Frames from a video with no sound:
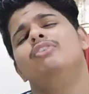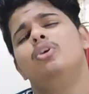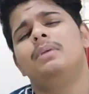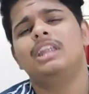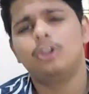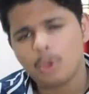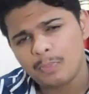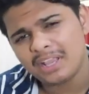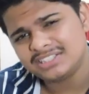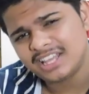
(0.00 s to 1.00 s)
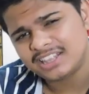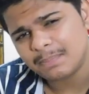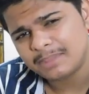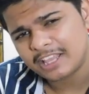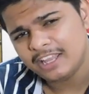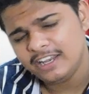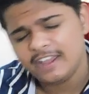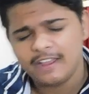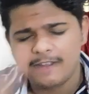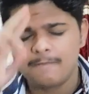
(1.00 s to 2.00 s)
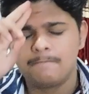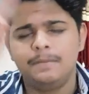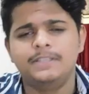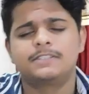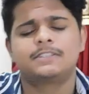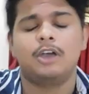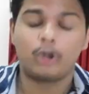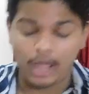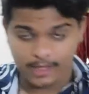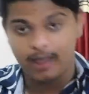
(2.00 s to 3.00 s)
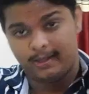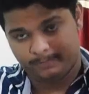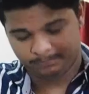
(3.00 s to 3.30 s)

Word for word: वीडियो में नए टॉपिक के साथ तब तक के लिए पीस और हाँ हाँ